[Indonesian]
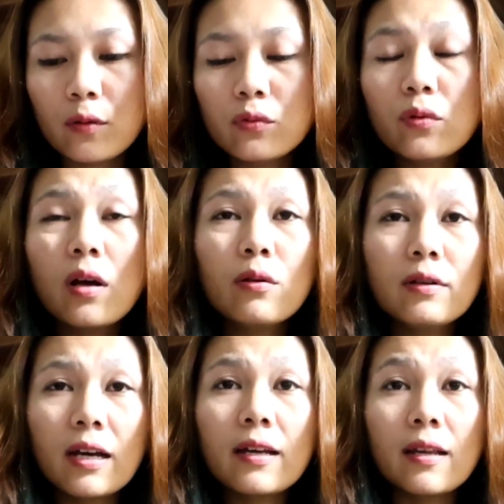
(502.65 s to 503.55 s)
aku tuh
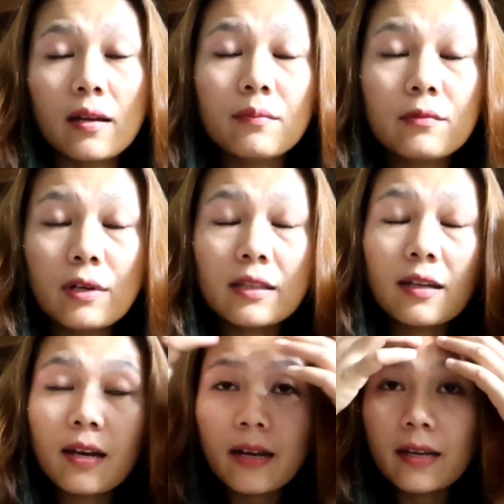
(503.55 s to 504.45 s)
kalau udah kirim
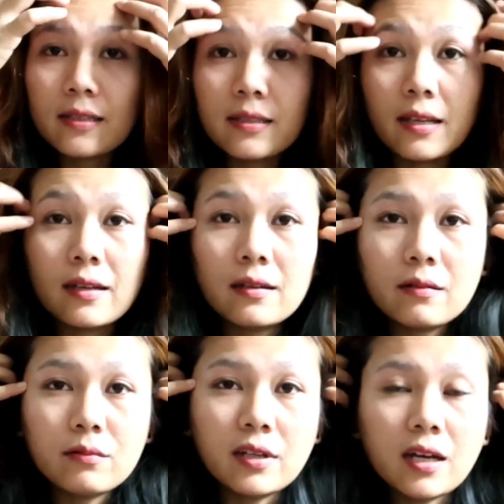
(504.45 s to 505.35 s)
udah tenang guys ya
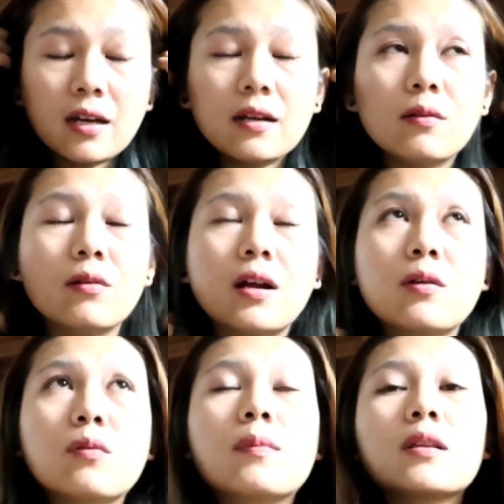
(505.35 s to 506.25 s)
udah
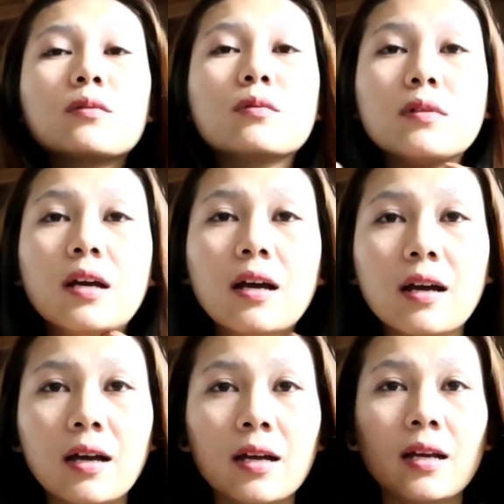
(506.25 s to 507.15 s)
orang rumah tuh
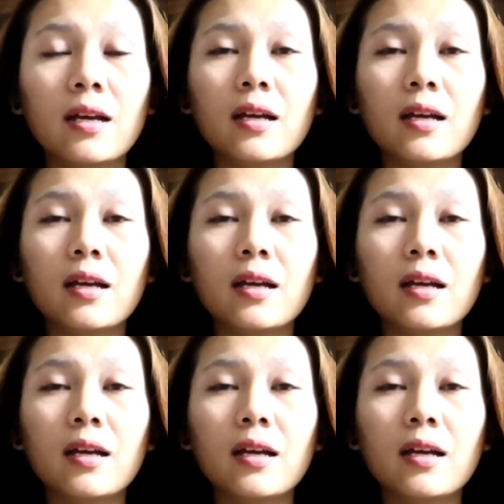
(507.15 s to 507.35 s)
udah